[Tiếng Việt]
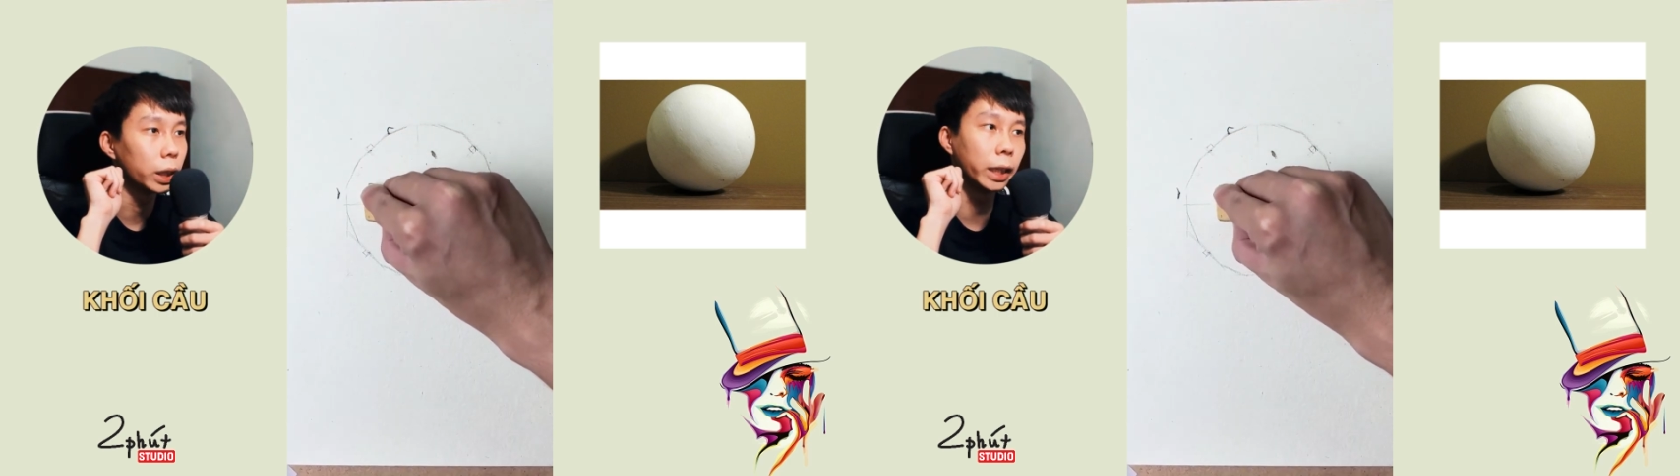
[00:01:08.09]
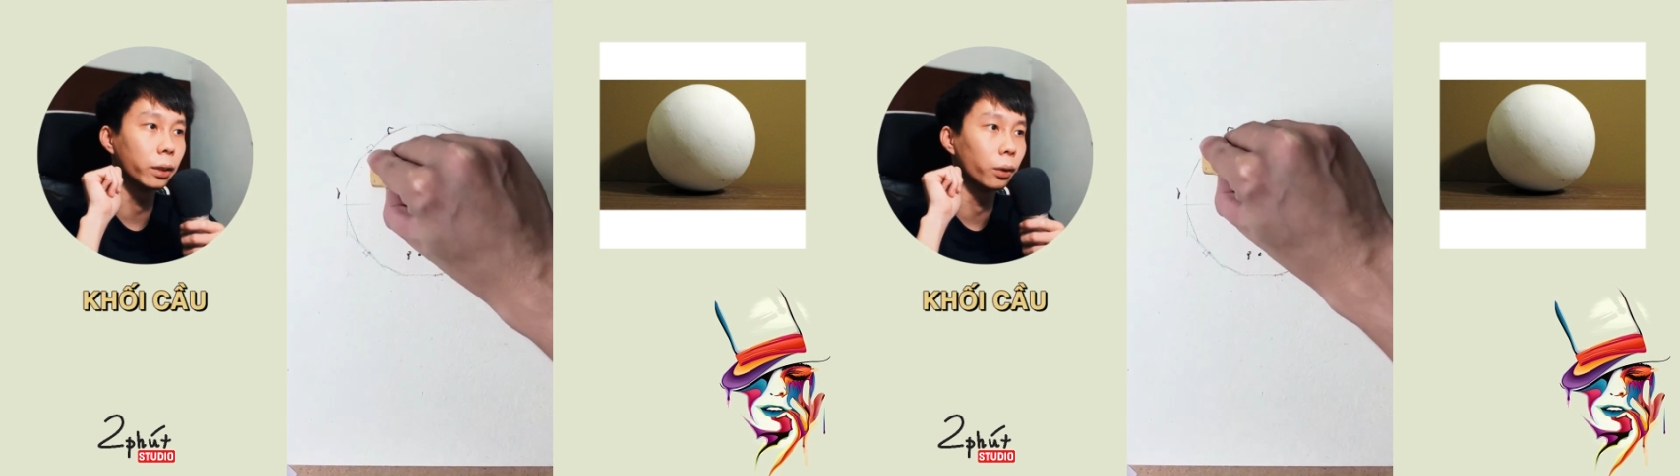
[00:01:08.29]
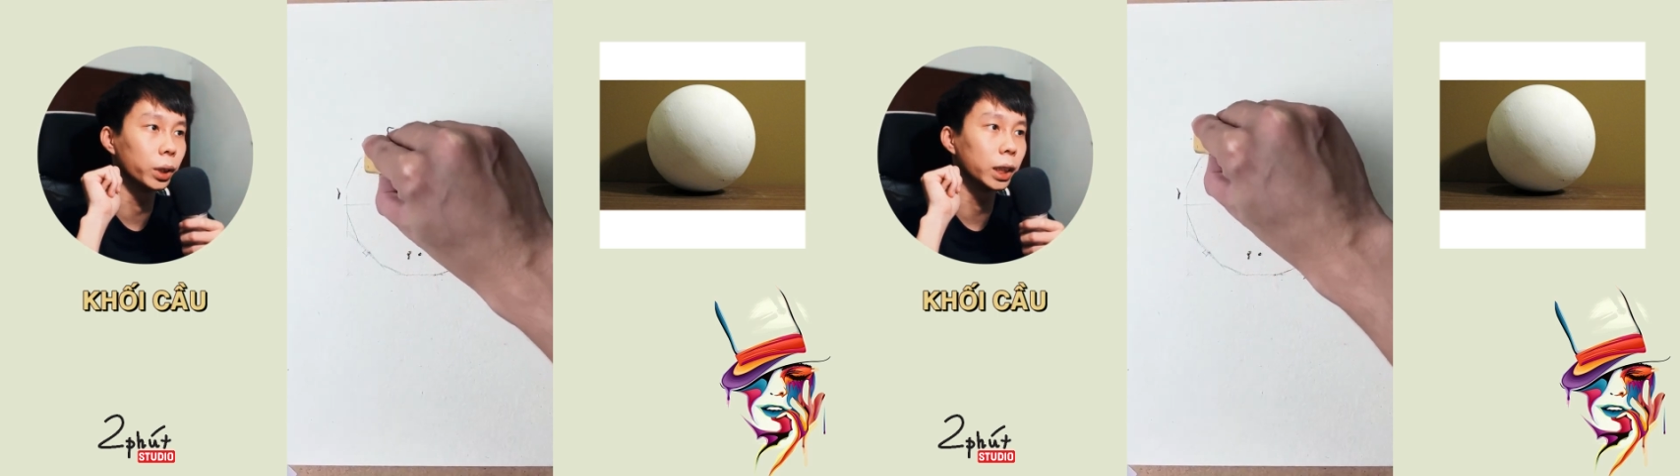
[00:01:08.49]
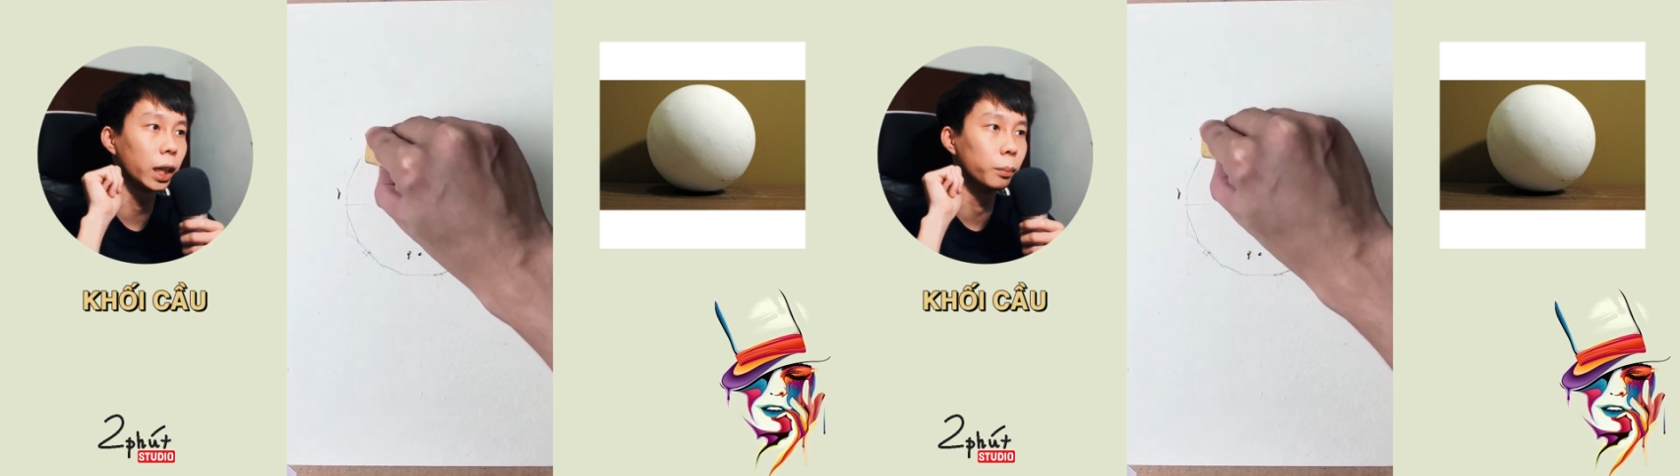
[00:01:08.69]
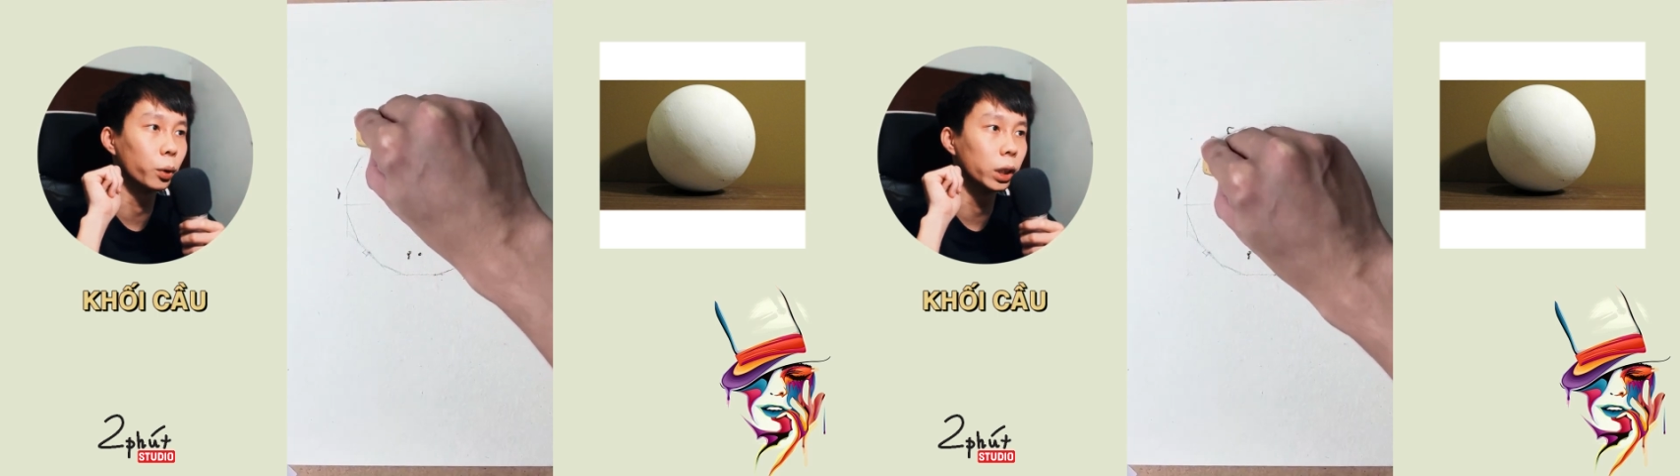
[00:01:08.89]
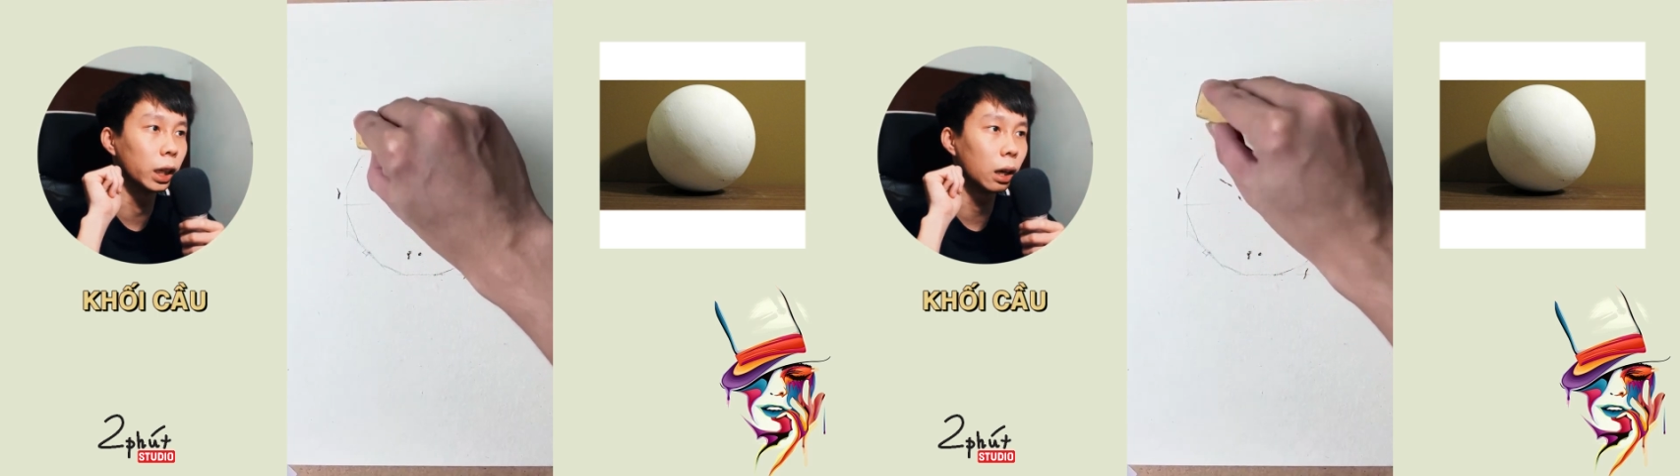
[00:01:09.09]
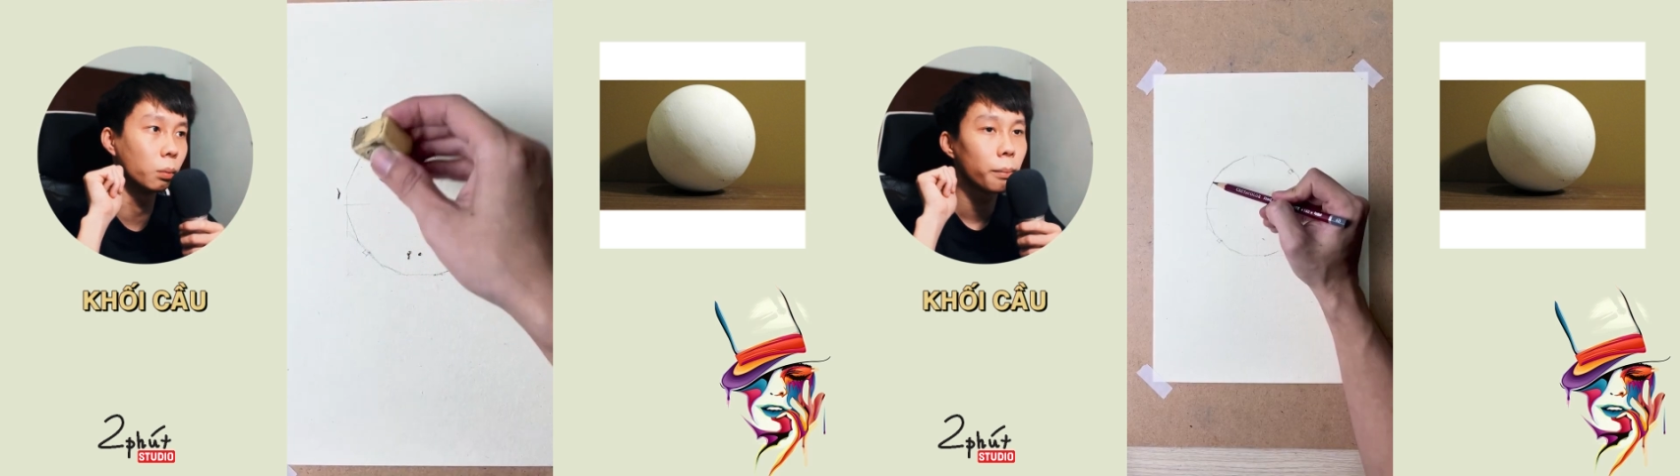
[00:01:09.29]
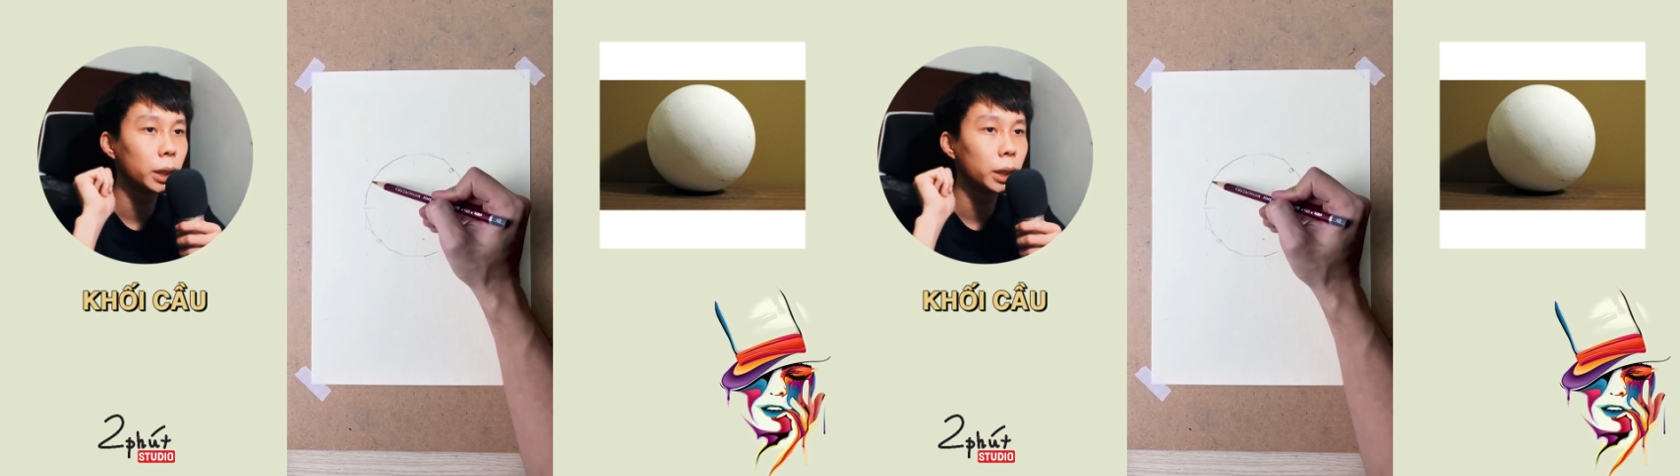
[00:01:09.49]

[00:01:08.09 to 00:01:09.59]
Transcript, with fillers: để có thể thành một đường cong